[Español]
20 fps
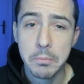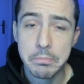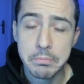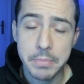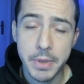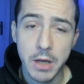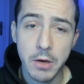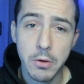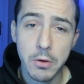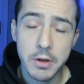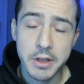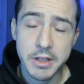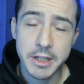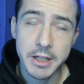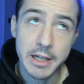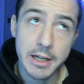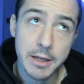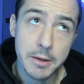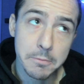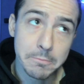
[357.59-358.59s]
pero el
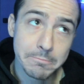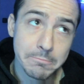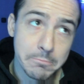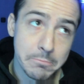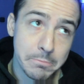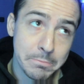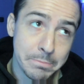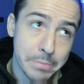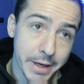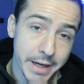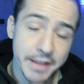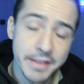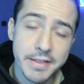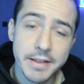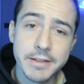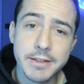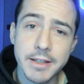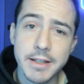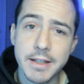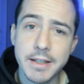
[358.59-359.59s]
que parece
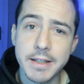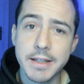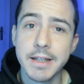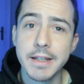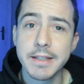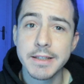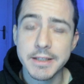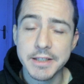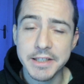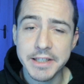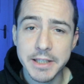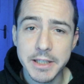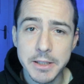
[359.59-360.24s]
ser que sí